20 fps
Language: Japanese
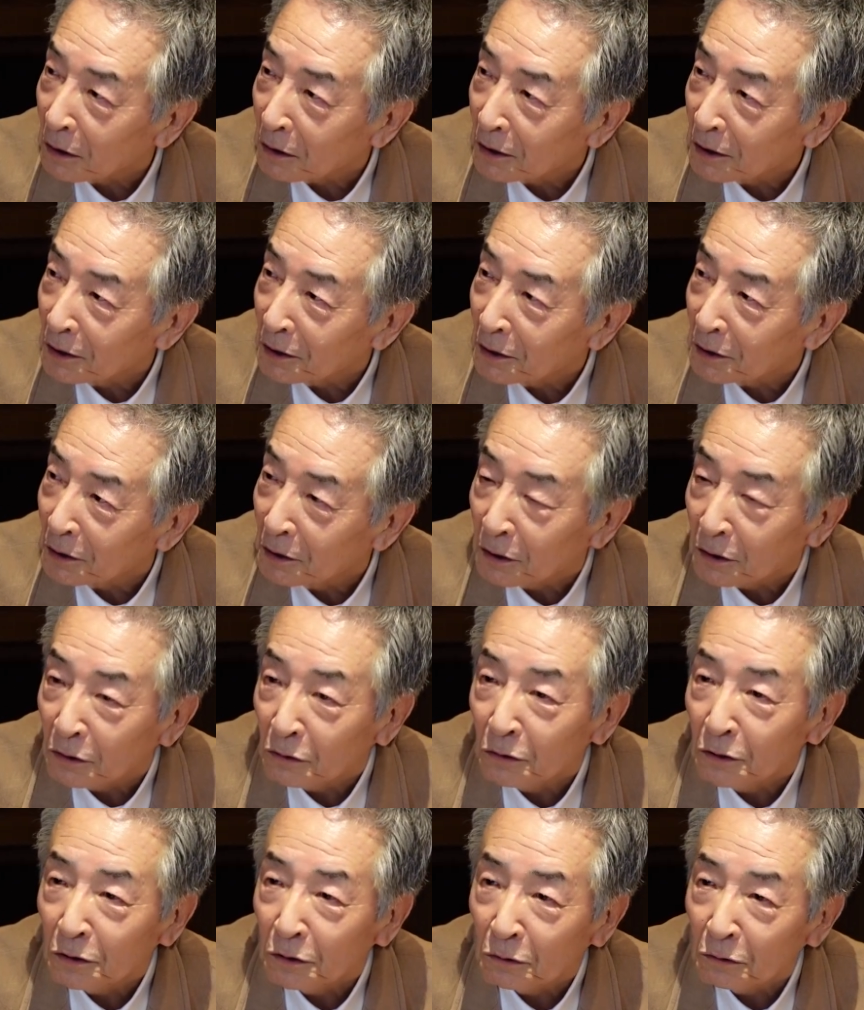が出てきて
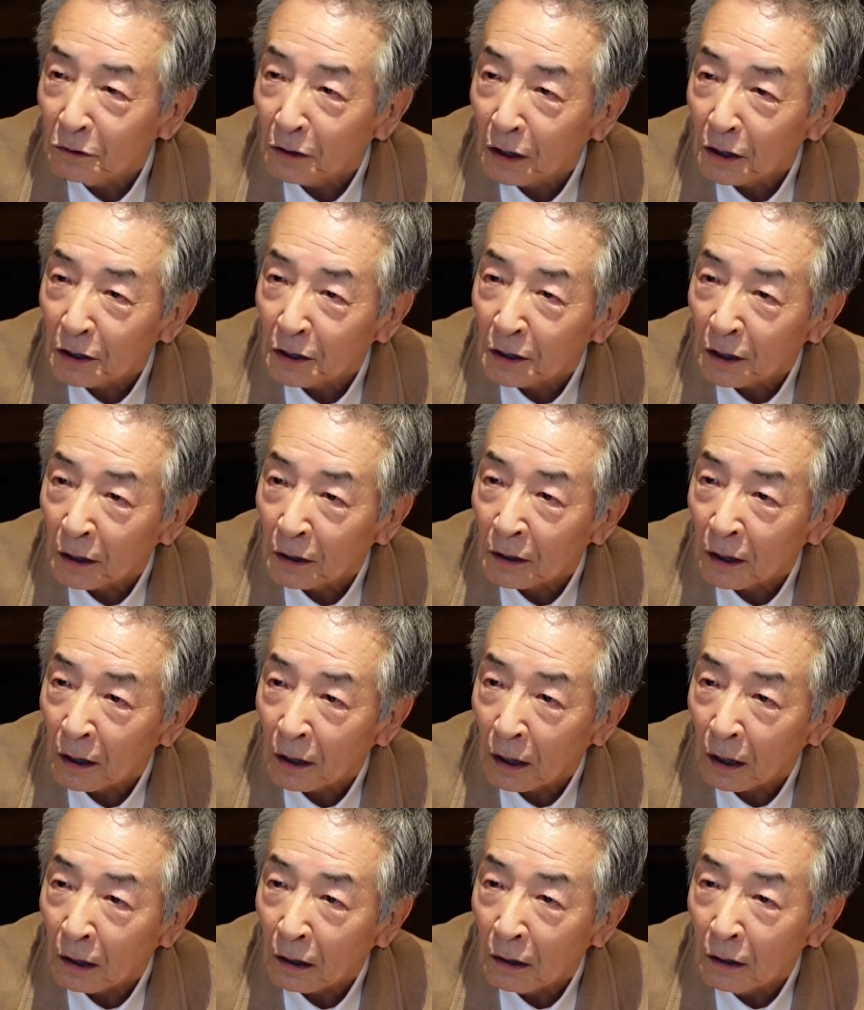それでその中でななん
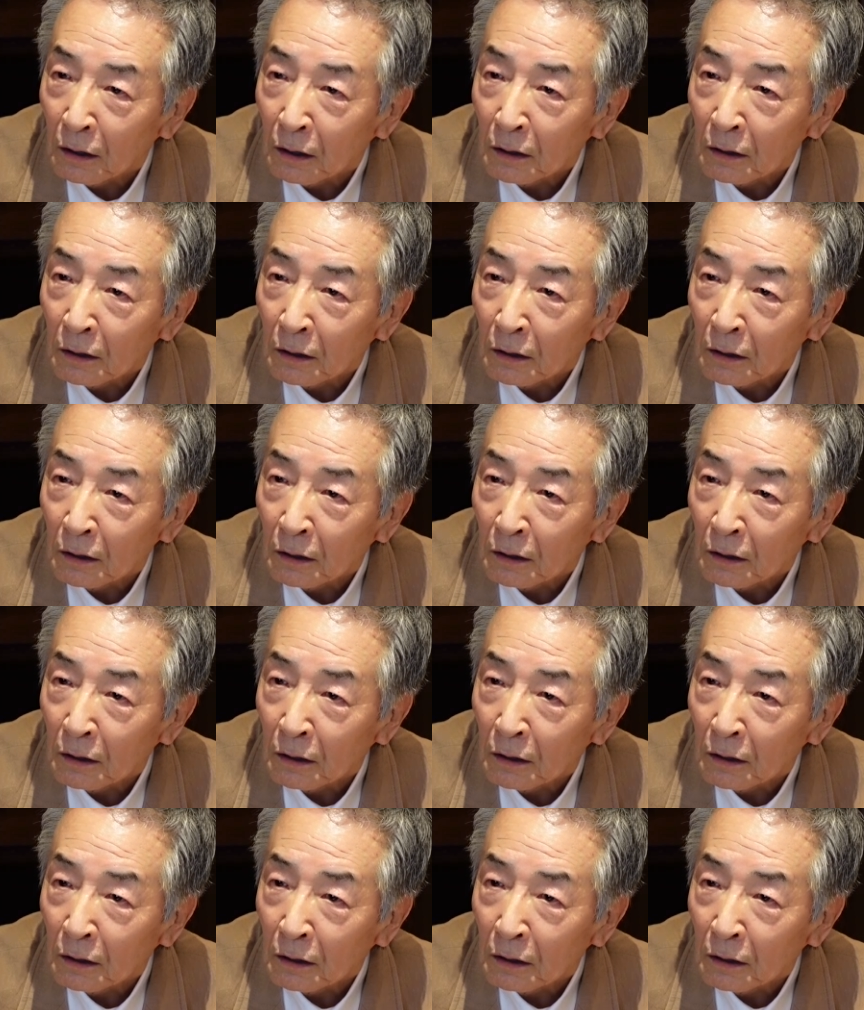か